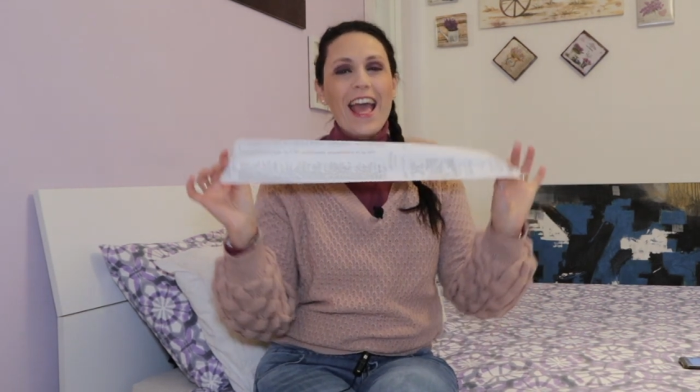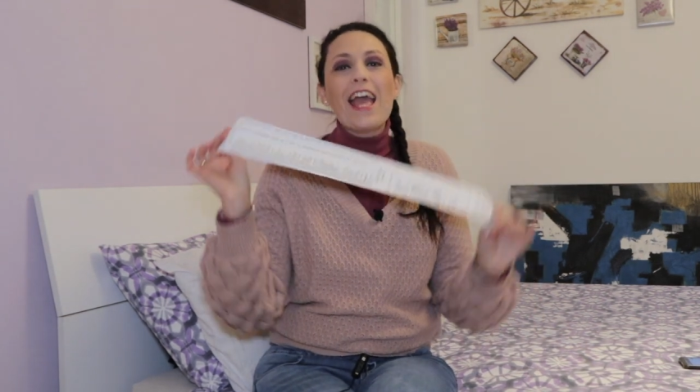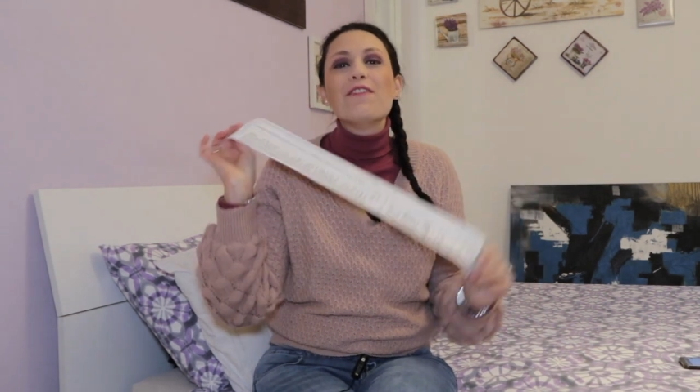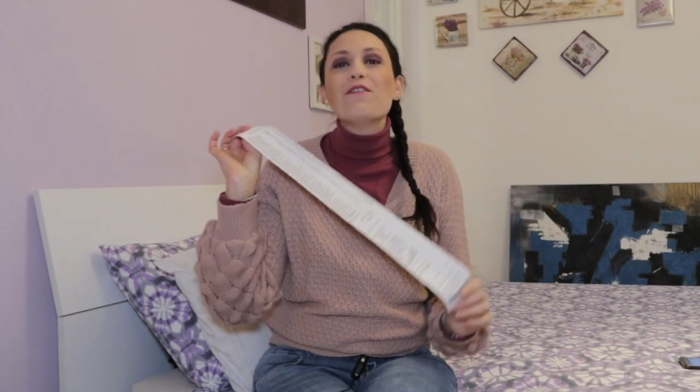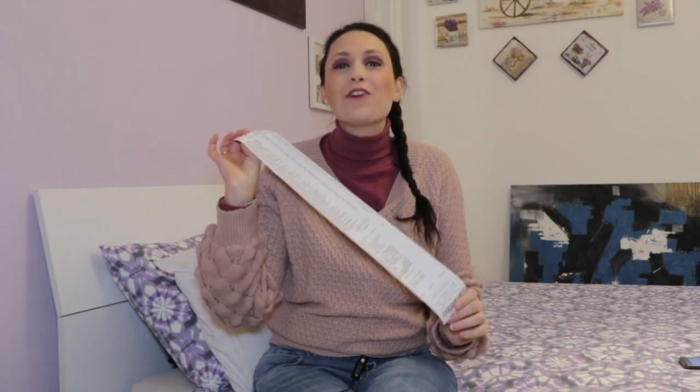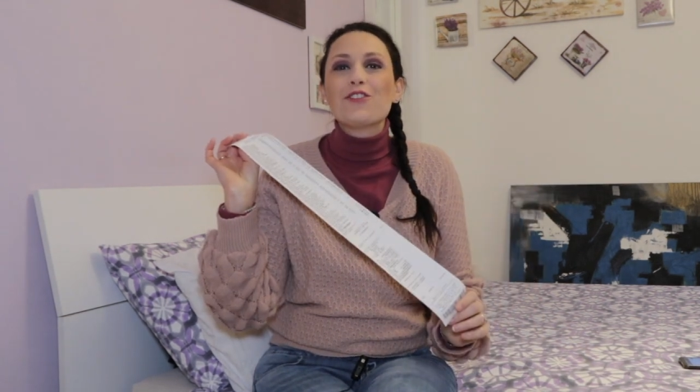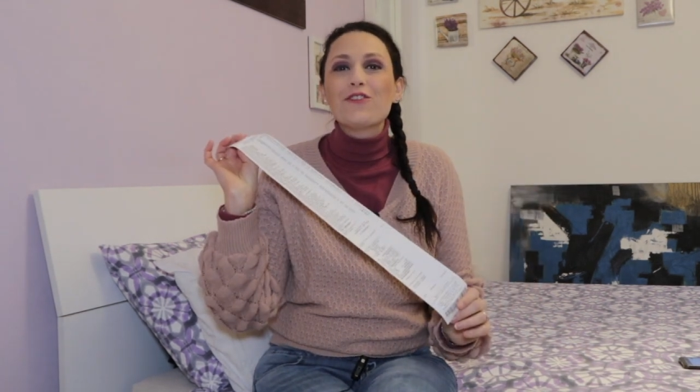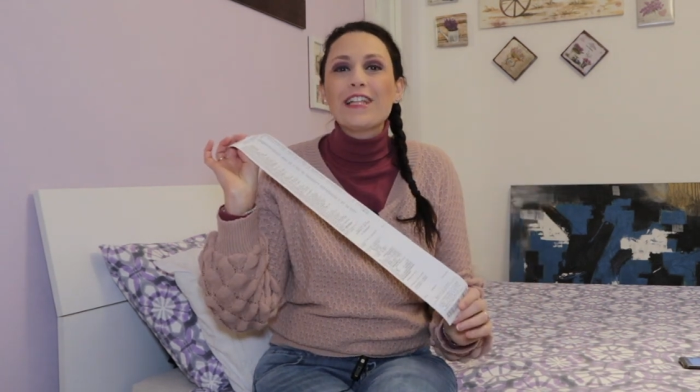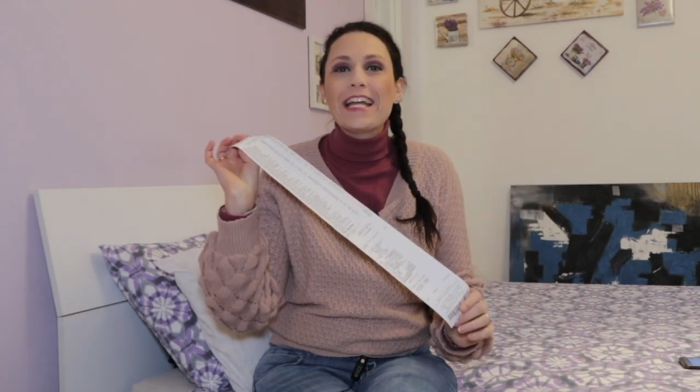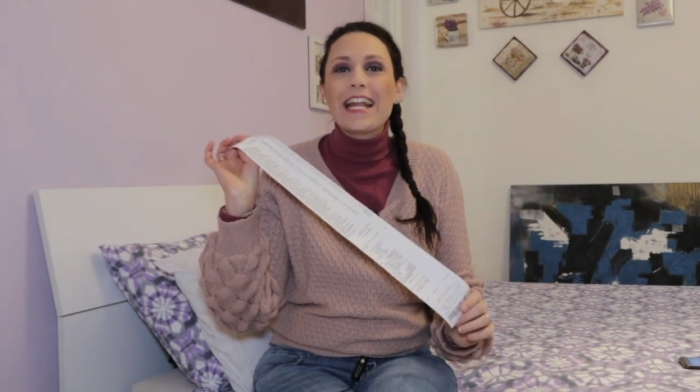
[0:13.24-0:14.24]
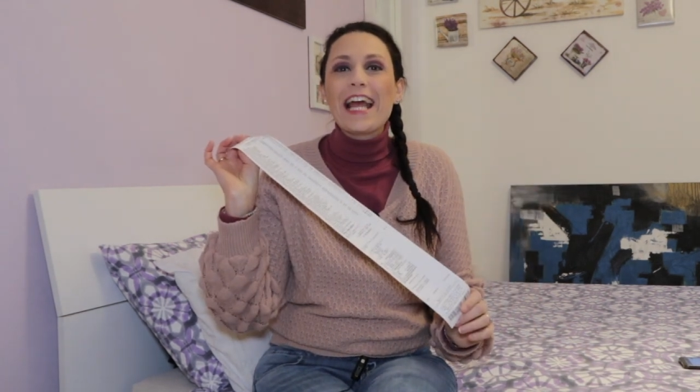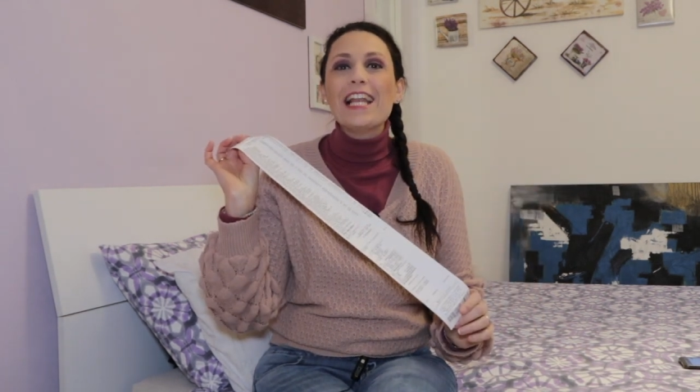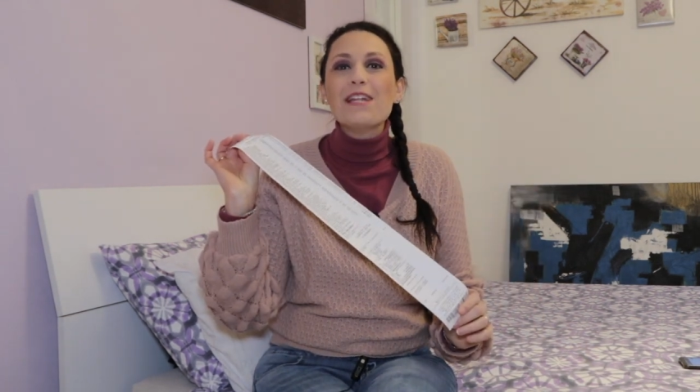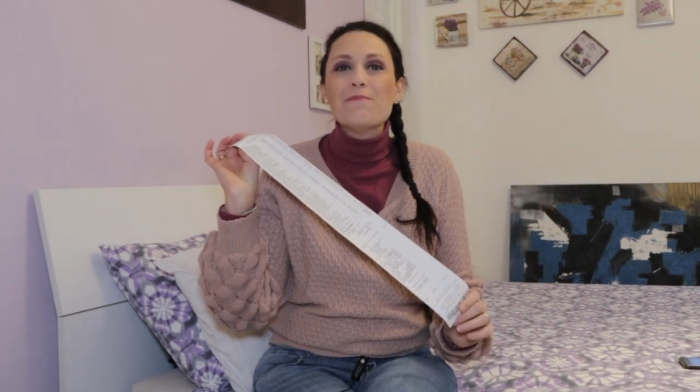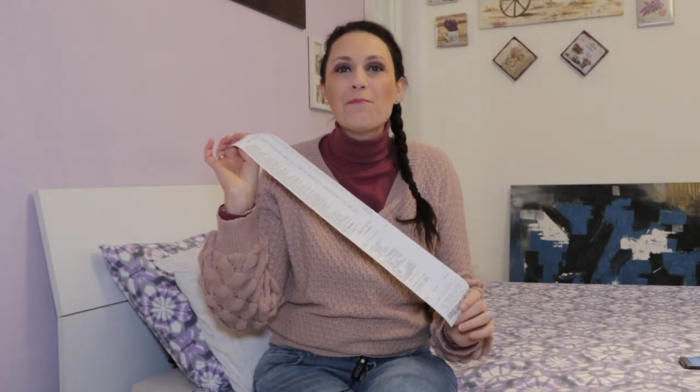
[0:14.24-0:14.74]
e vi faccio vedere
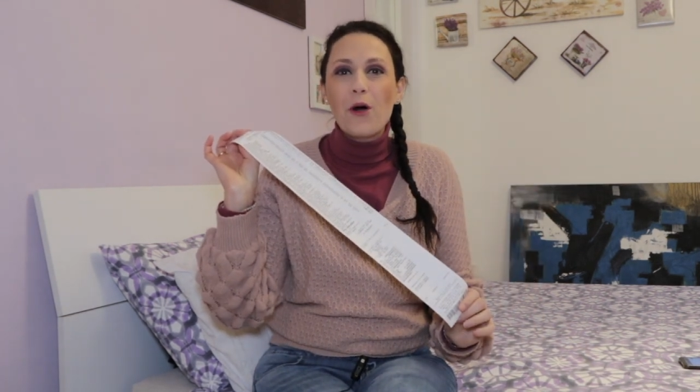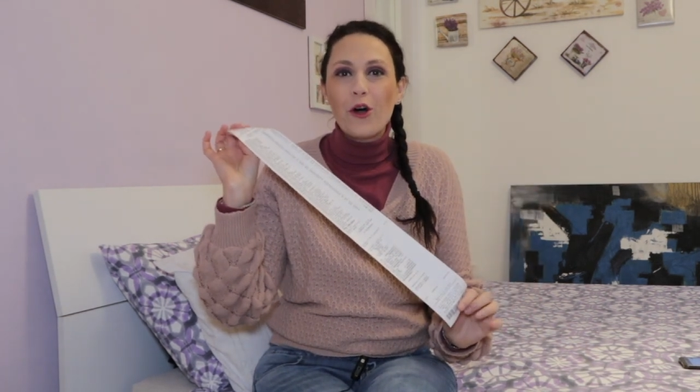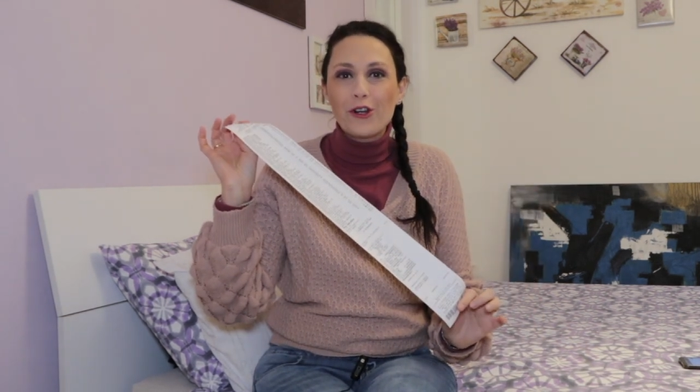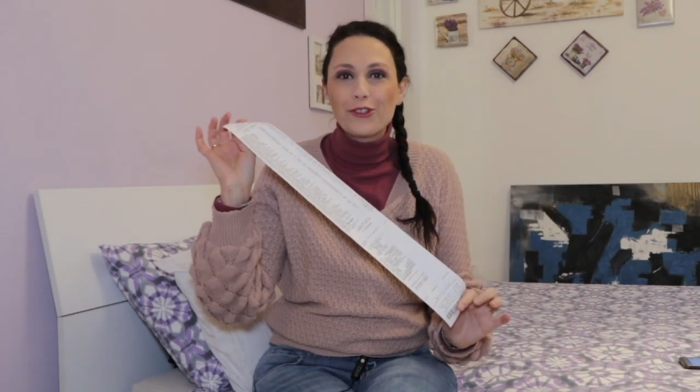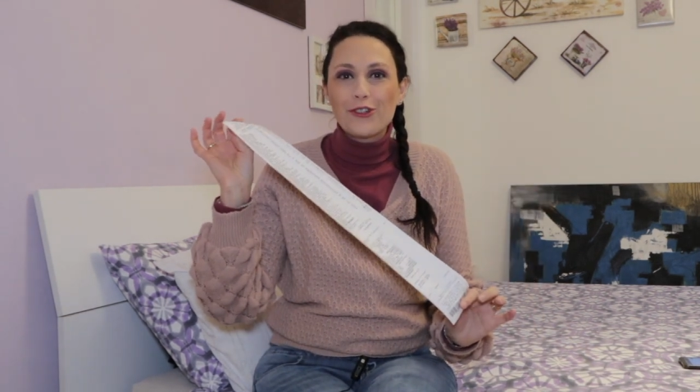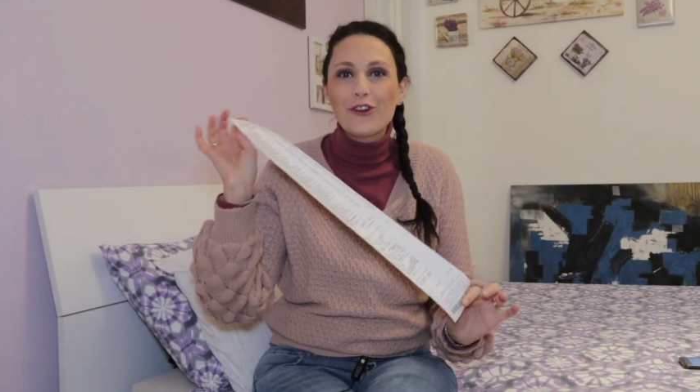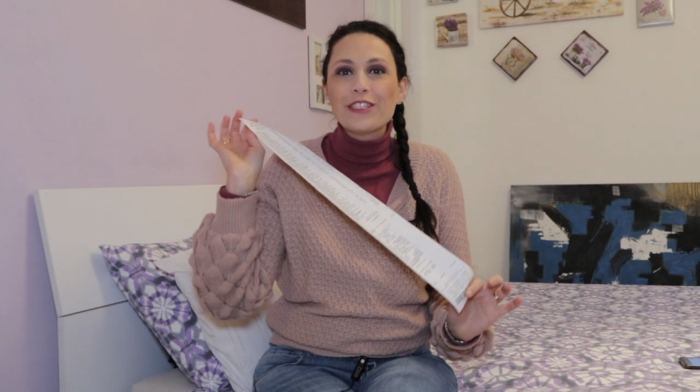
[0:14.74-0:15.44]
l'importo